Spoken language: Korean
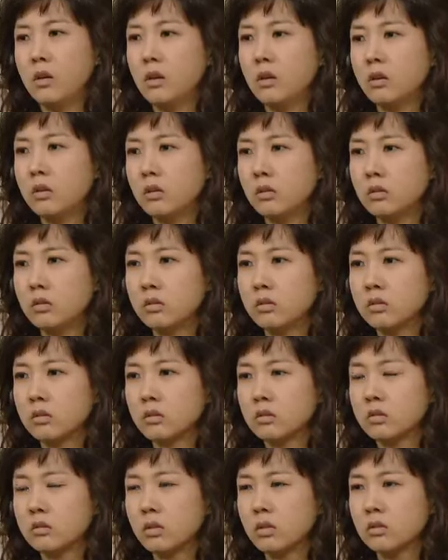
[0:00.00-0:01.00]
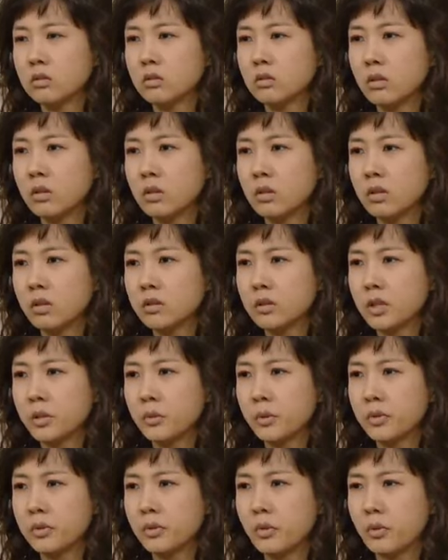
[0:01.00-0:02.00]
아 그나저나
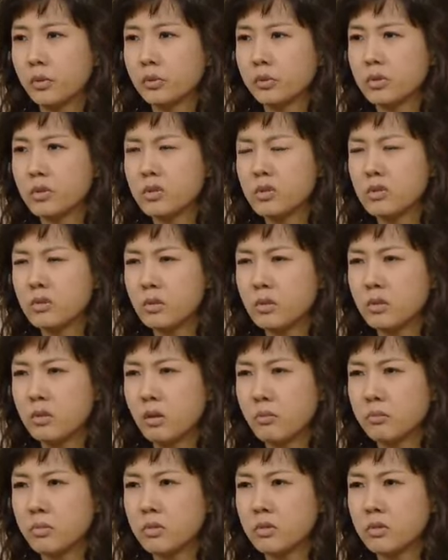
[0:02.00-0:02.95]
사장님한테 어떻게 신세를